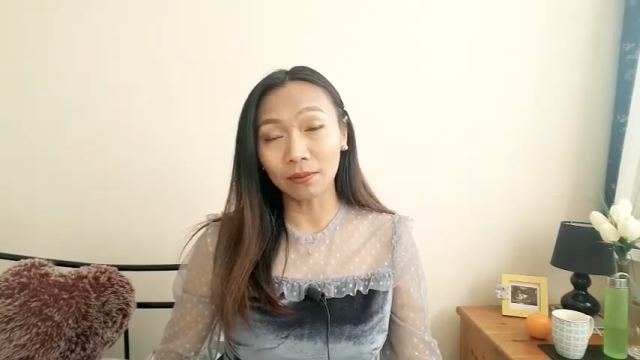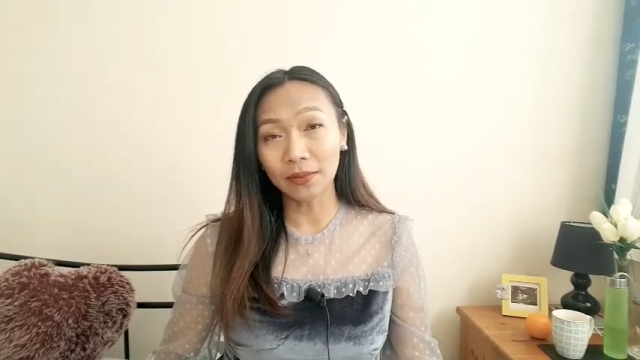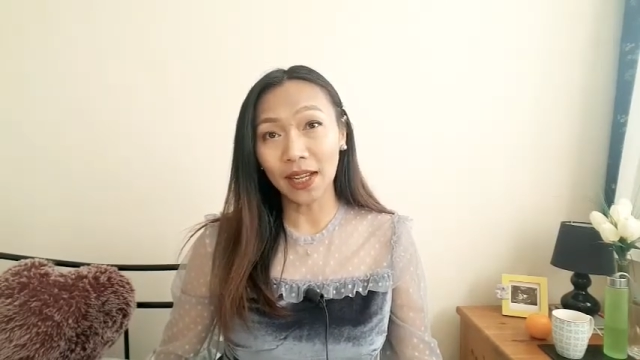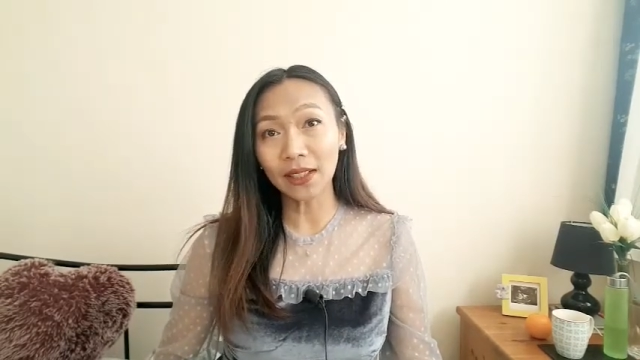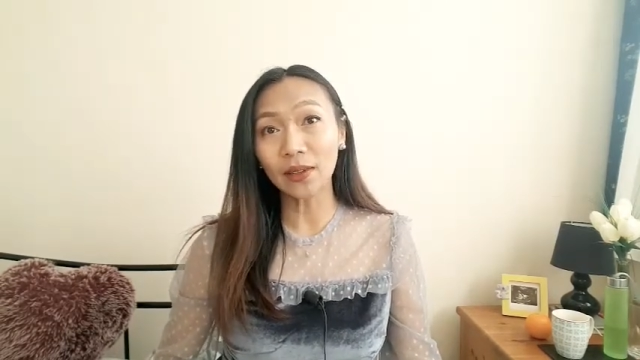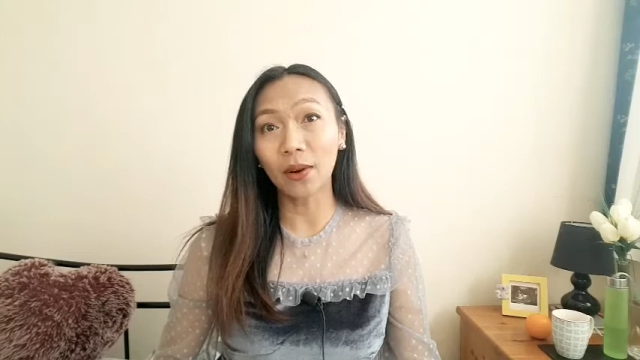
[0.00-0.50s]
ห
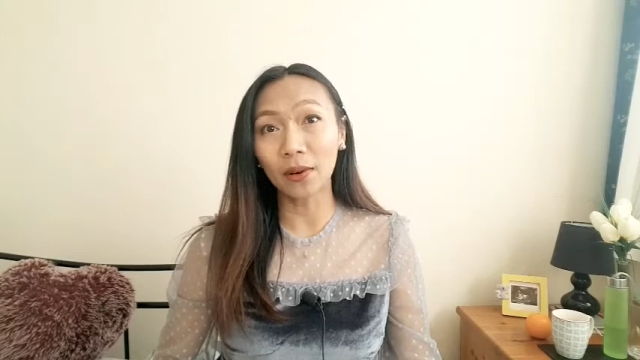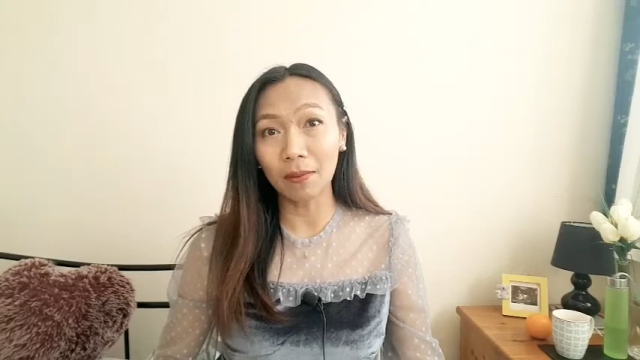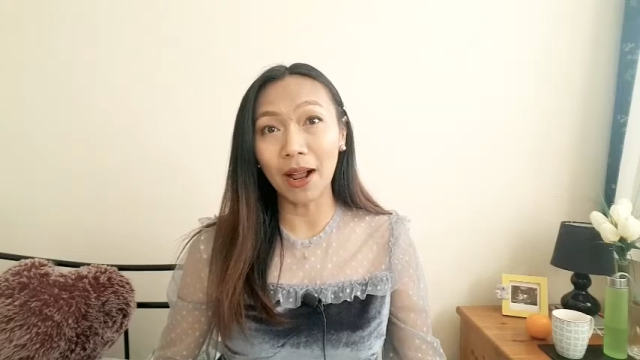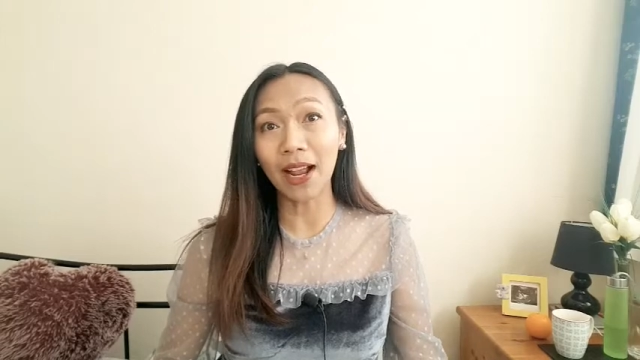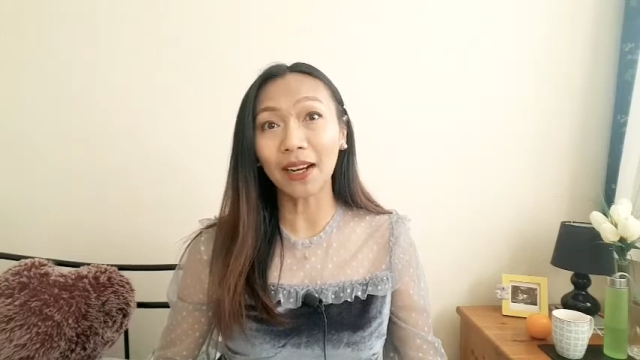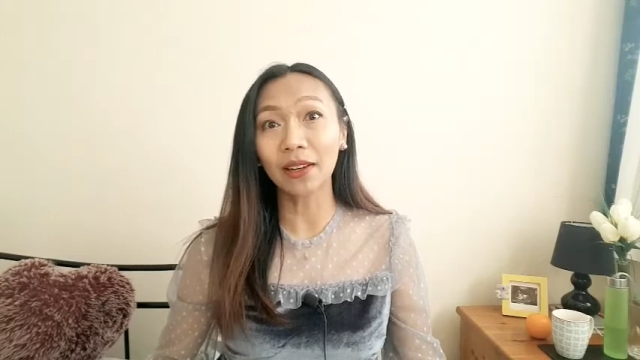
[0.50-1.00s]
น้าท้อง
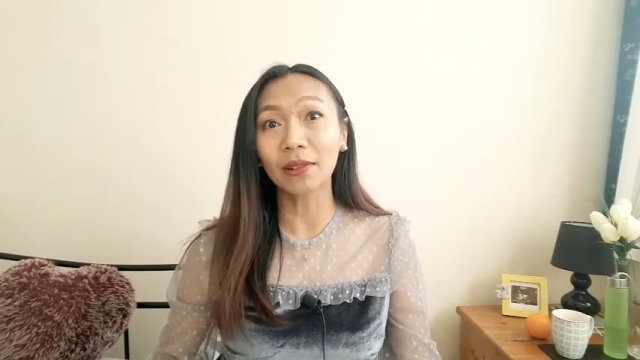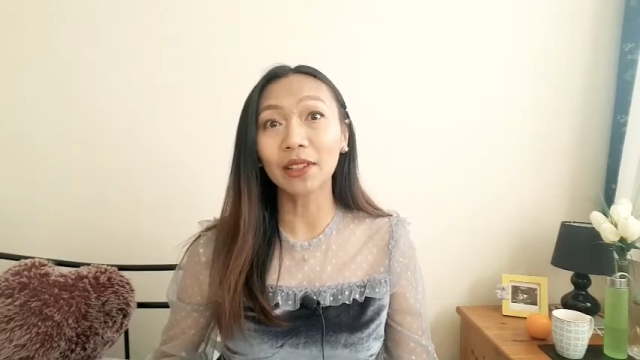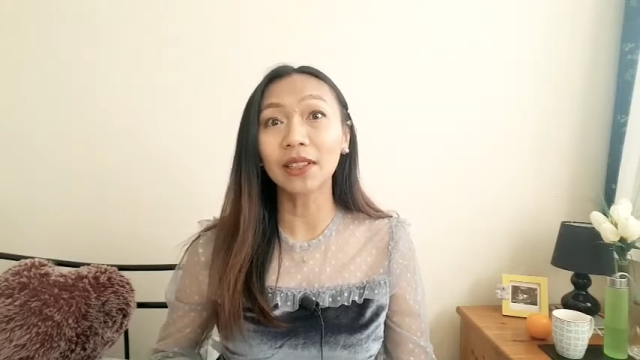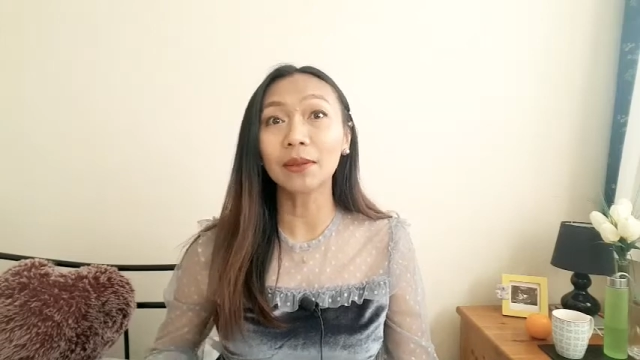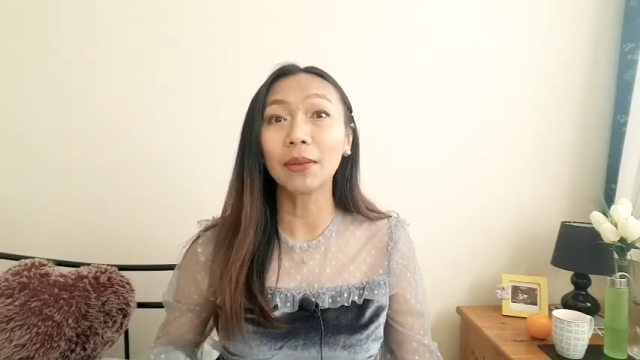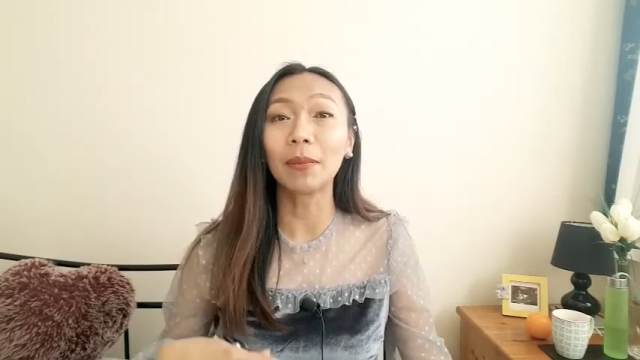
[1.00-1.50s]
บางเราก็
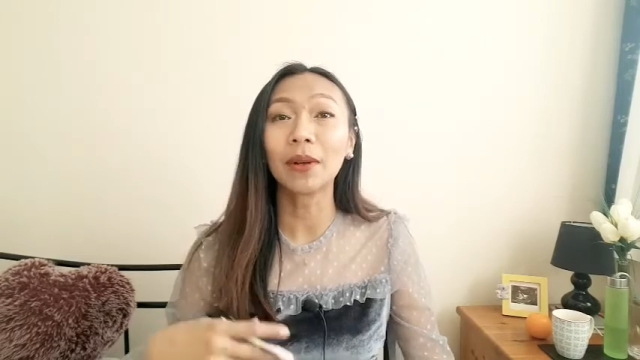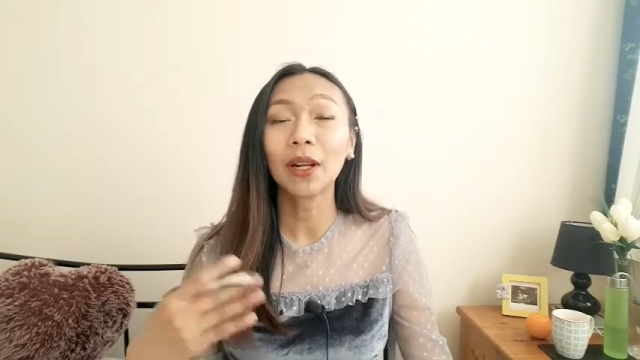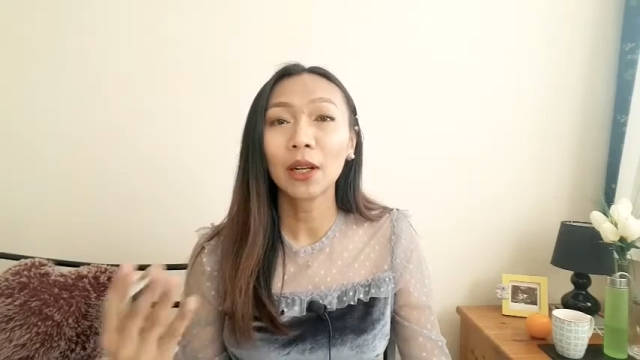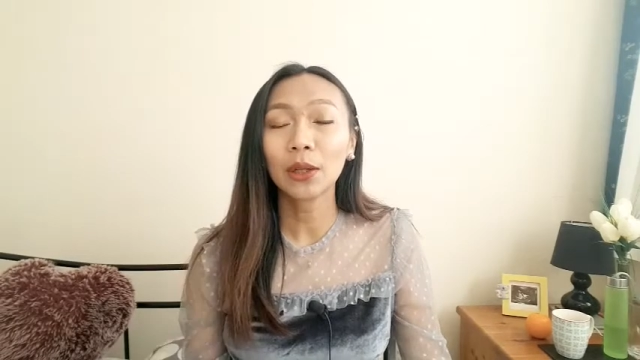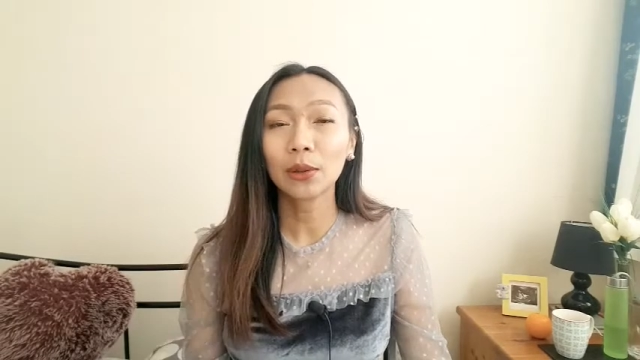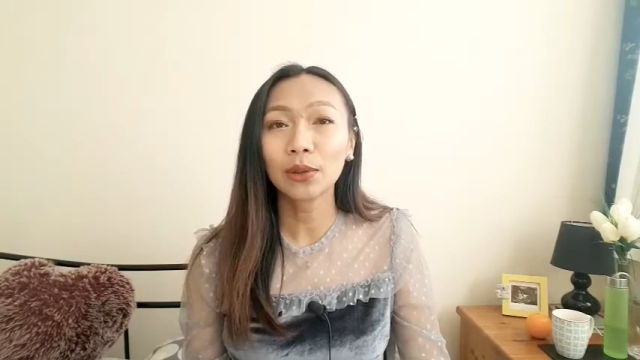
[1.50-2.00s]
เลยแบบ
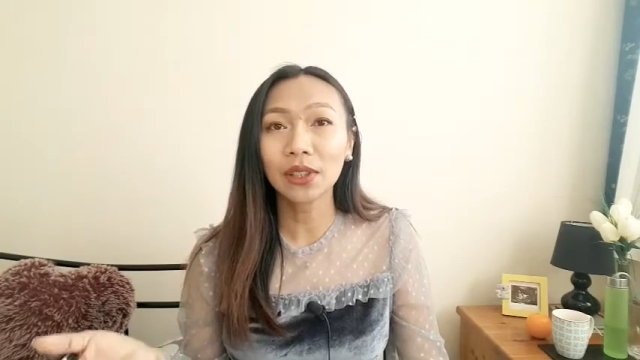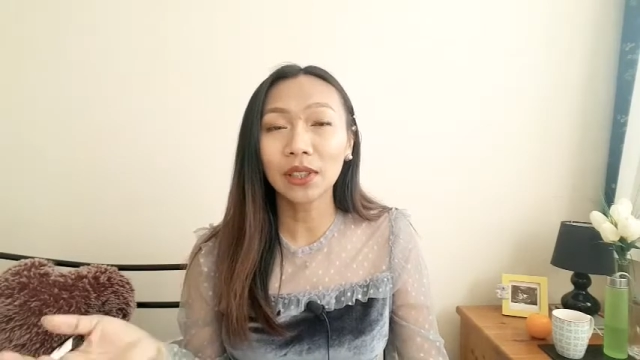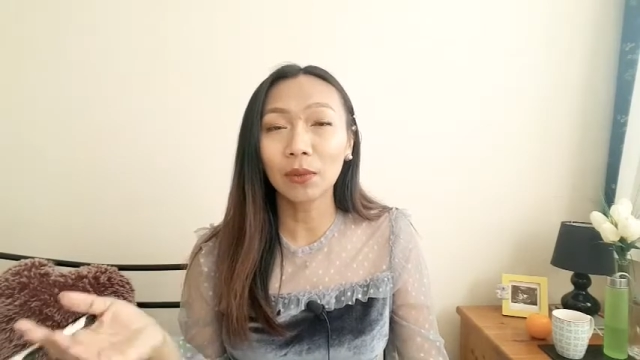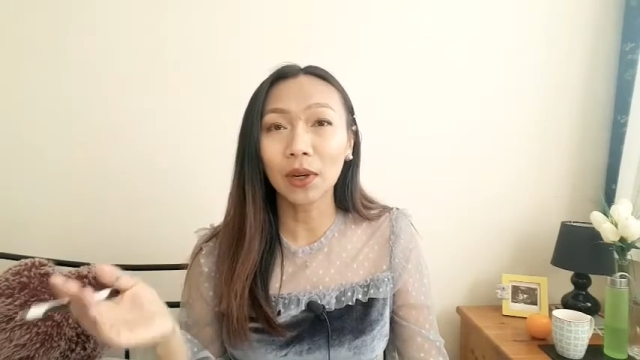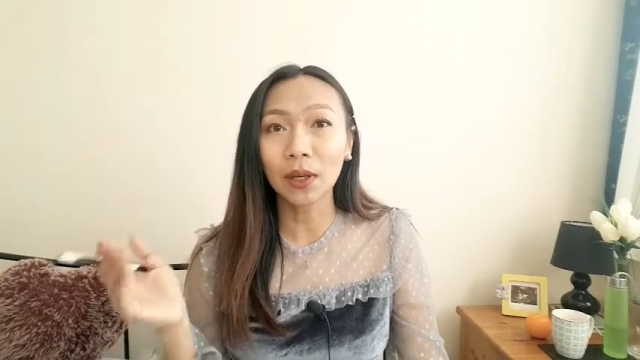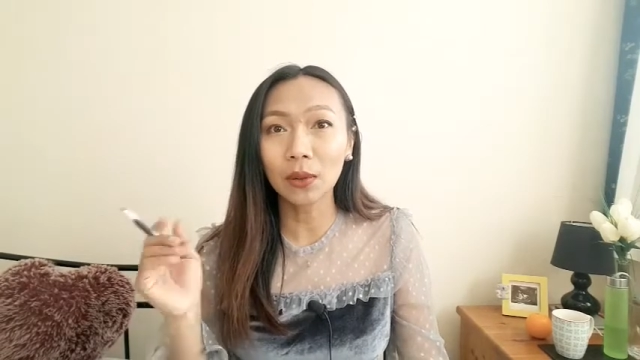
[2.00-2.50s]
รู้สึก
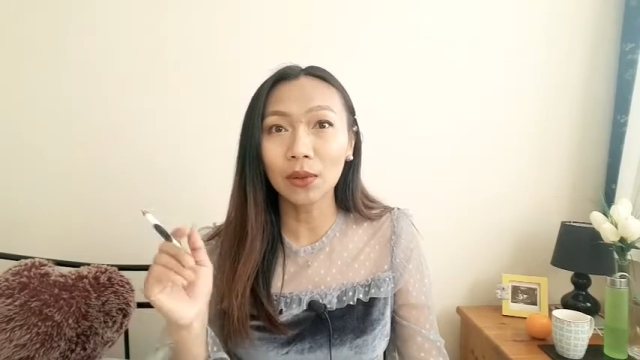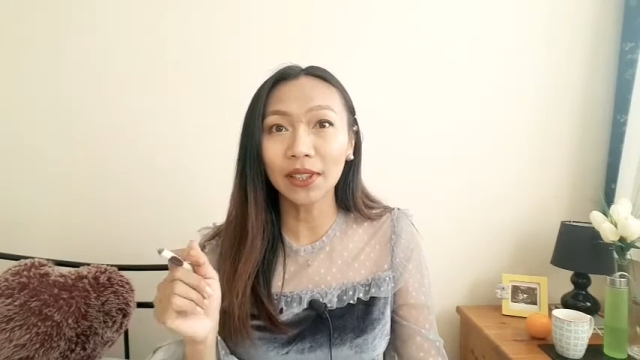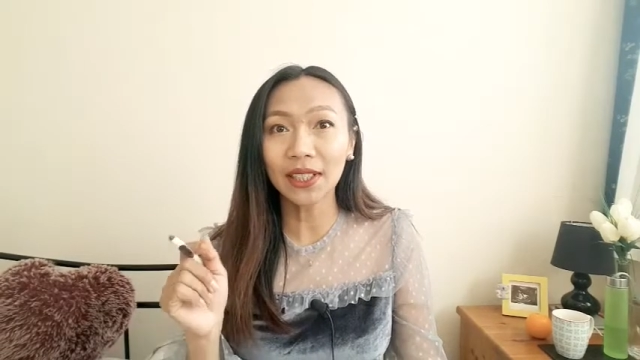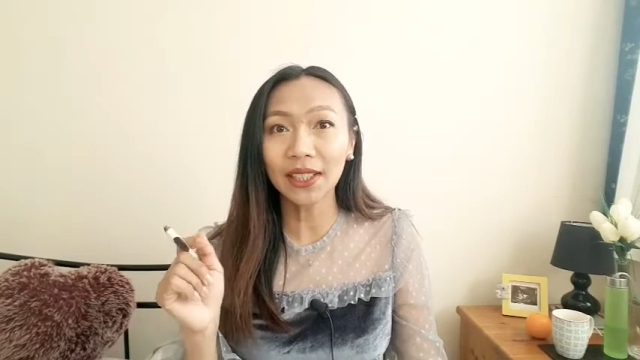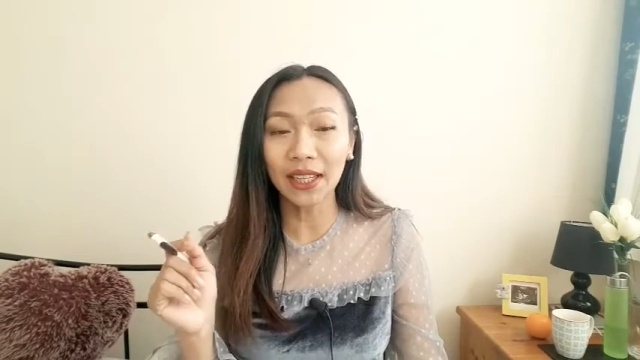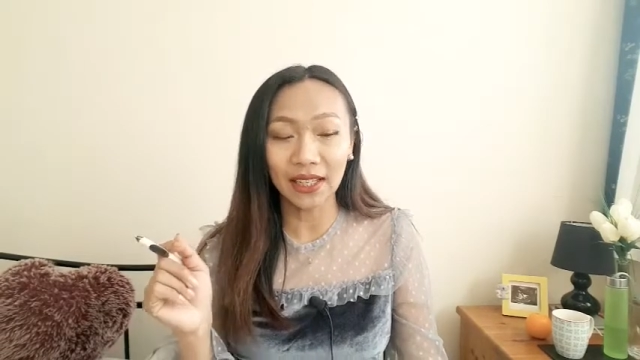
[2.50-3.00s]
ว่าลูก
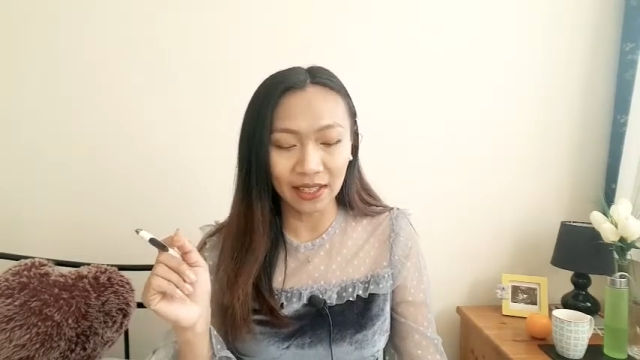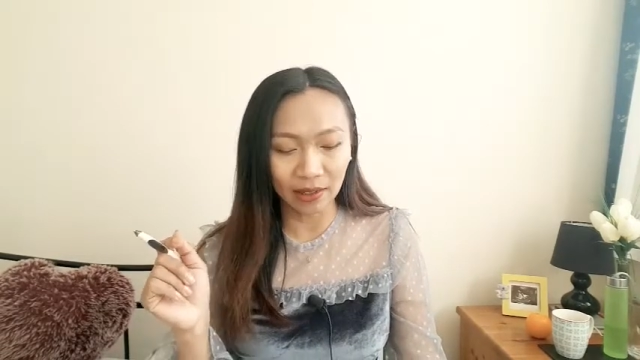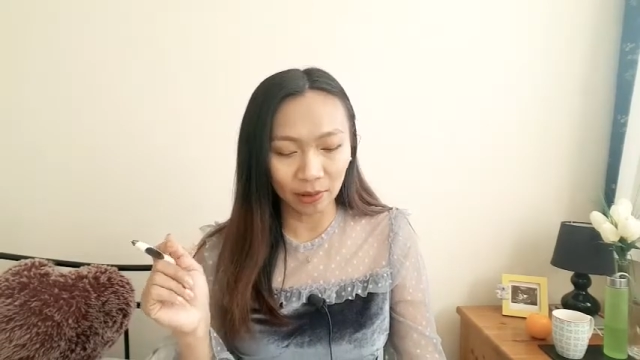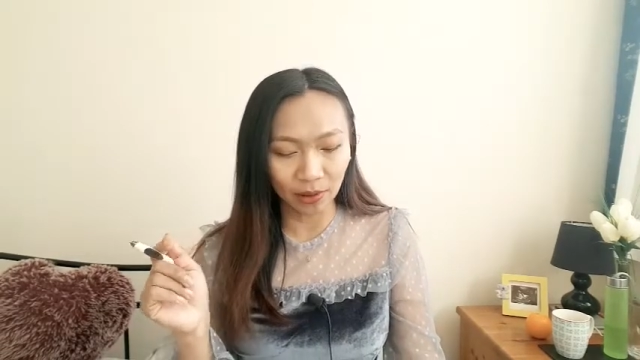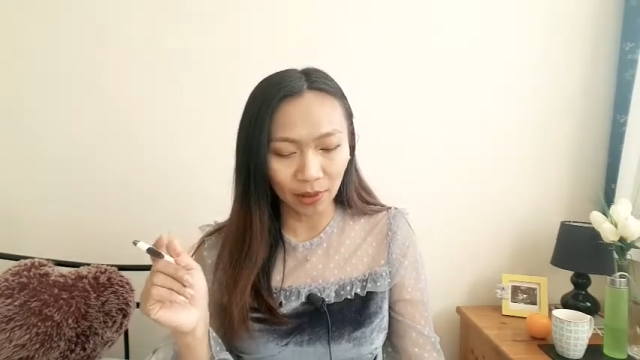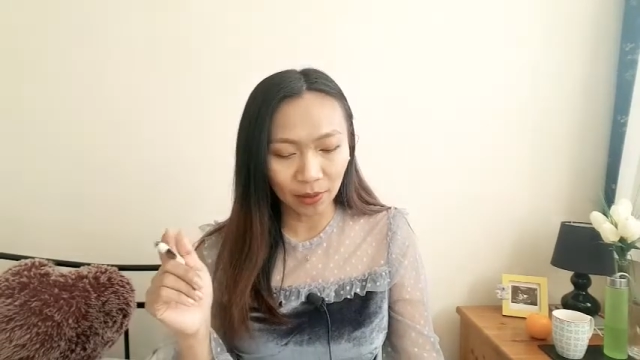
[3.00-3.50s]
ดิ้นได้เร็ว
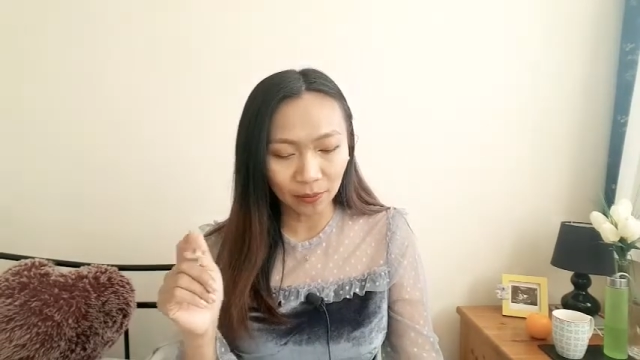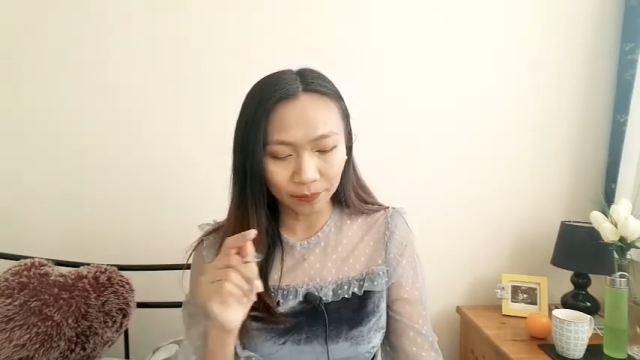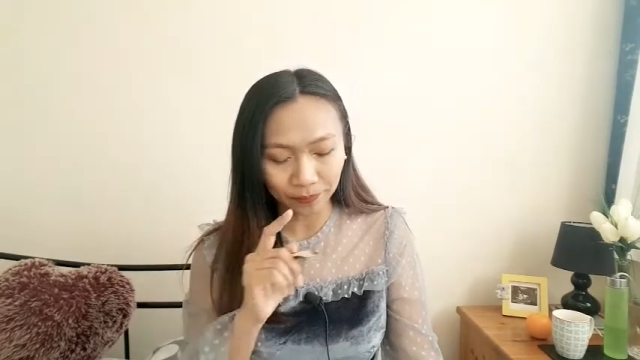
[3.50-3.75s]
เนาะ